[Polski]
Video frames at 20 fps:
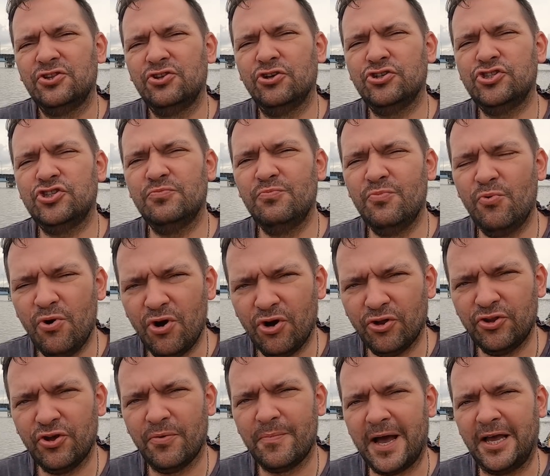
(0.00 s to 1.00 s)
dość
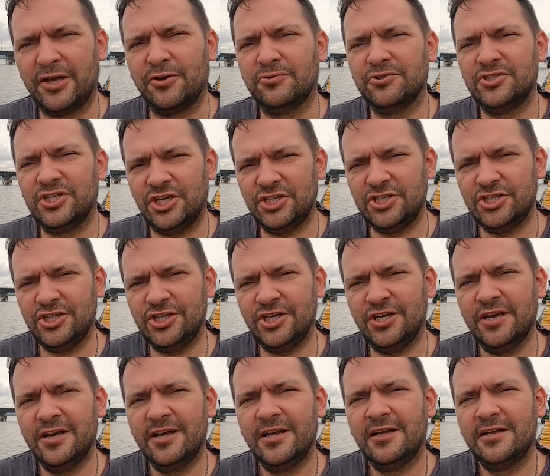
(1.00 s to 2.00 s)
młodo mają
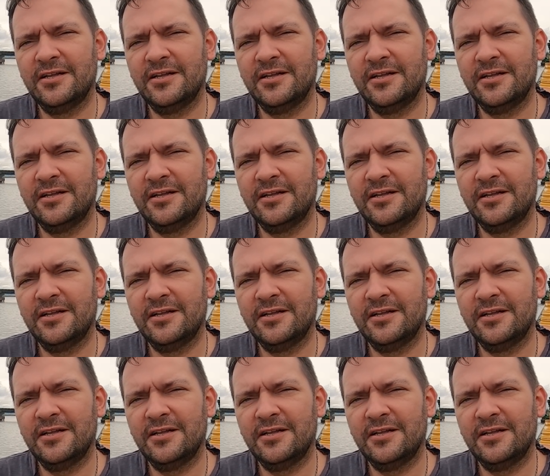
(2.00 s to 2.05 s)
dzieci,